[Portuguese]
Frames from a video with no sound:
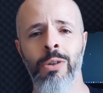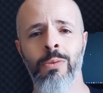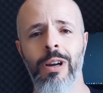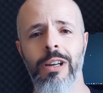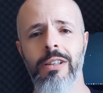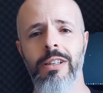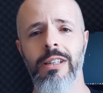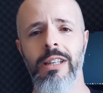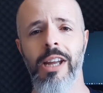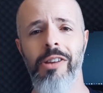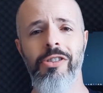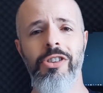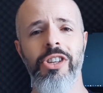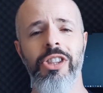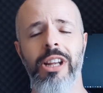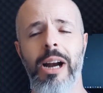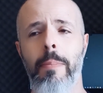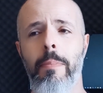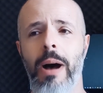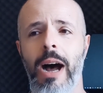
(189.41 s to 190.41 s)
um acidente
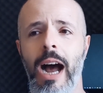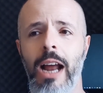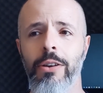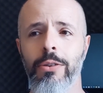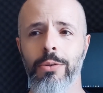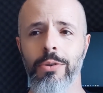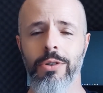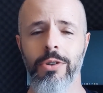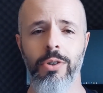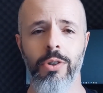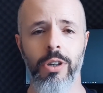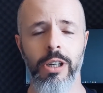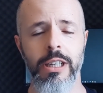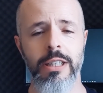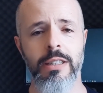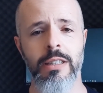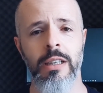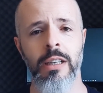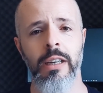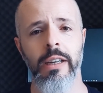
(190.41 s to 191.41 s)
de trabalho dos
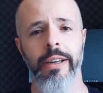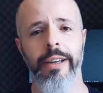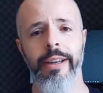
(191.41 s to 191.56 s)
dois.